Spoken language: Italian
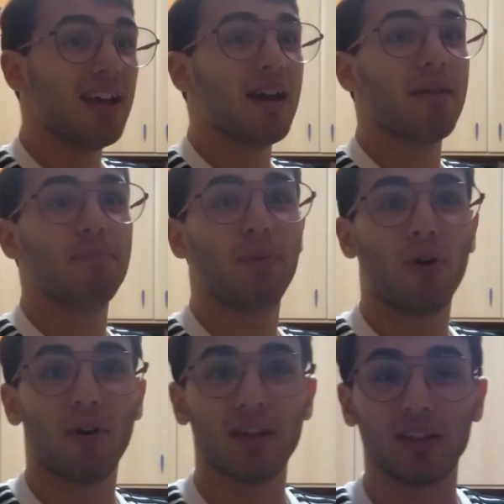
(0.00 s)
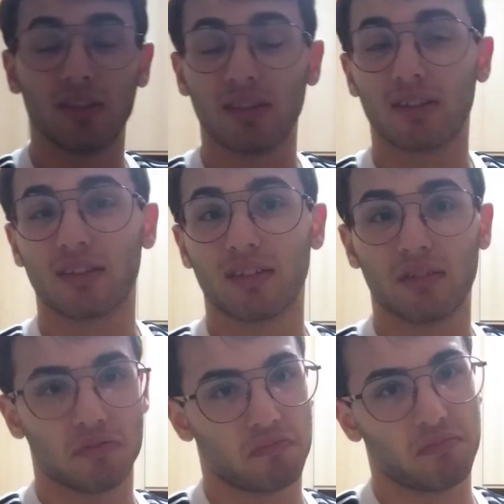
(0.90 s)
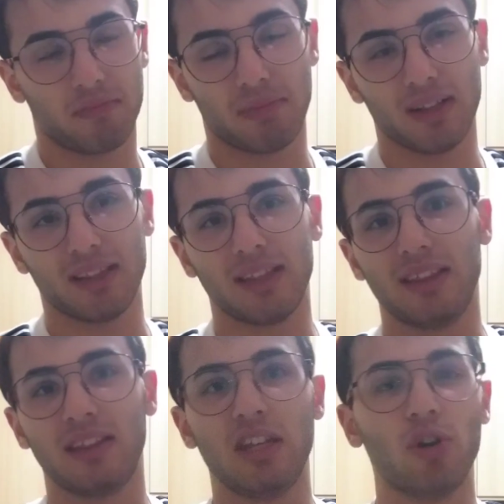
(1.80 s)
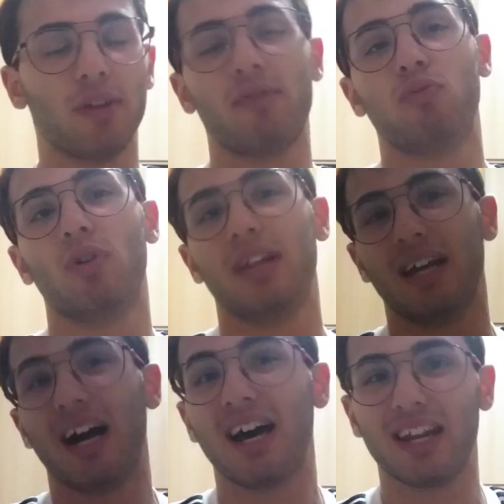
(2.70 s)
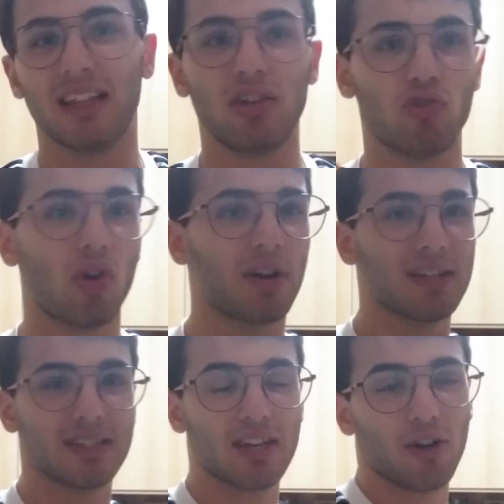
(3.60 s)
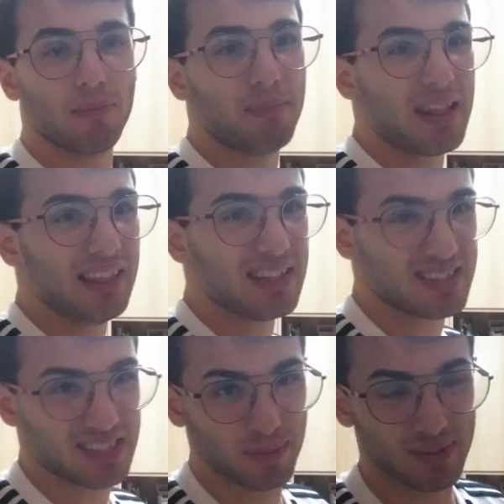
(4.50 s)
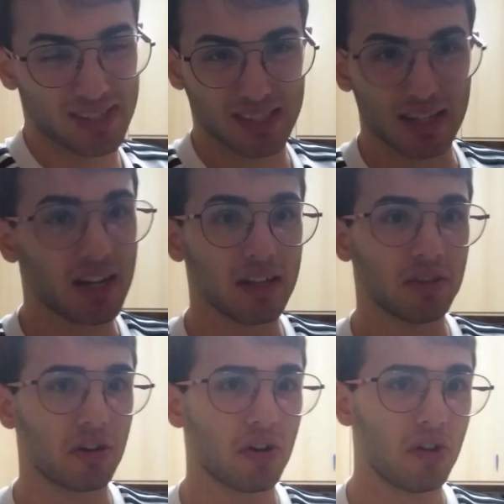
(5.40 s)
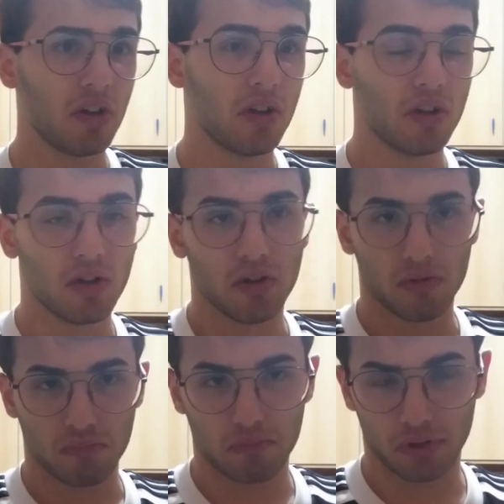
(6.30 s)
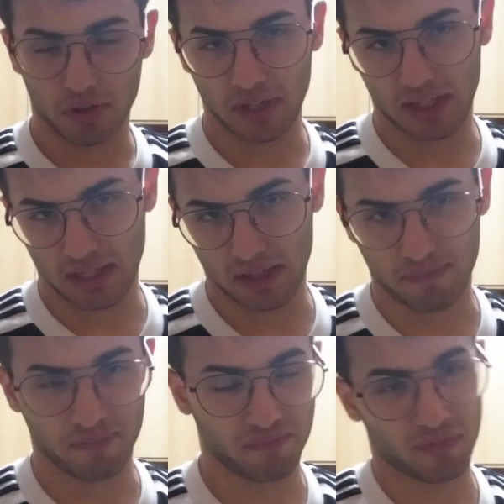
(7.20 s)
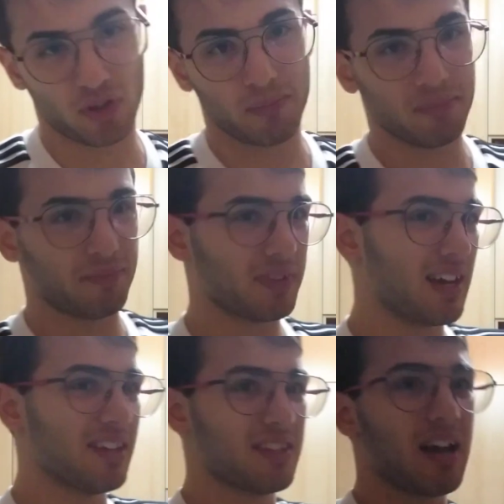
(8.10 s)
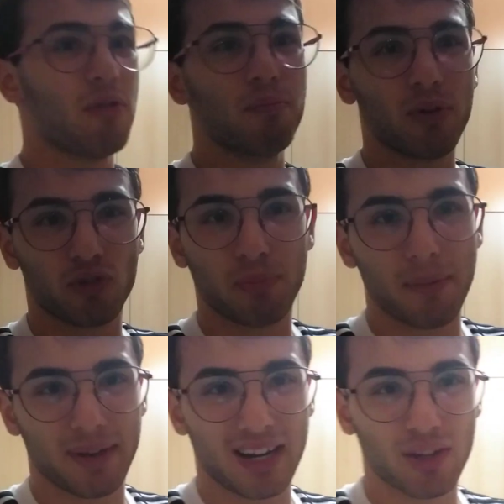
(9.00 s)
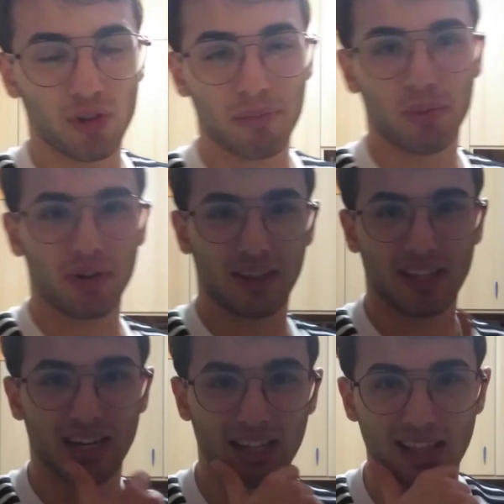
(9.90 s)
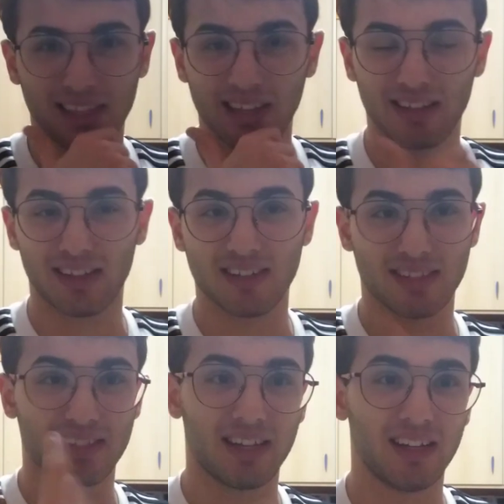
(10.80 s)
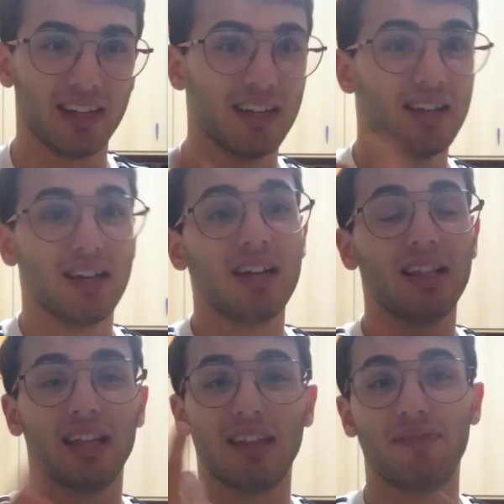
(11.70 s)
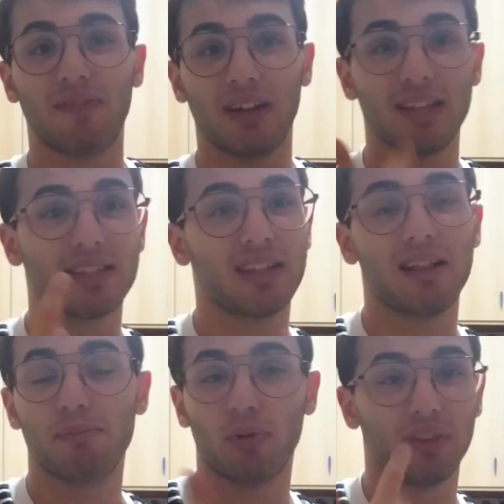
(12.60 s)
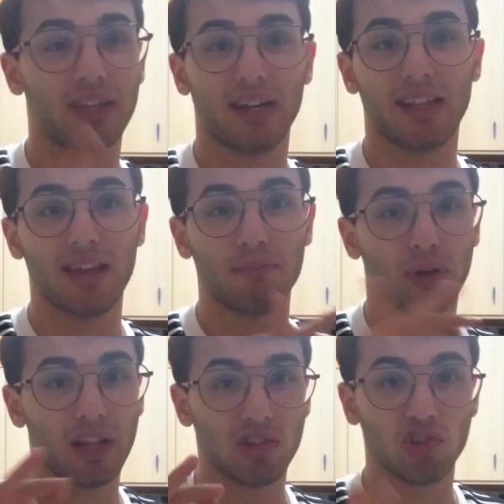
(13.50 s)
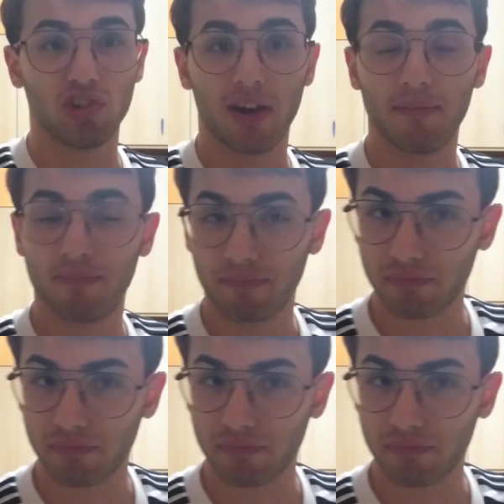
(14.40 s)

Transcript: E poi, ma tiro da fuori aria di Joe Cancelo, bellissimo è stato poi non, ha un po' spaperato il portiere del Liechtenstein. La differenza del portiere debole c'è.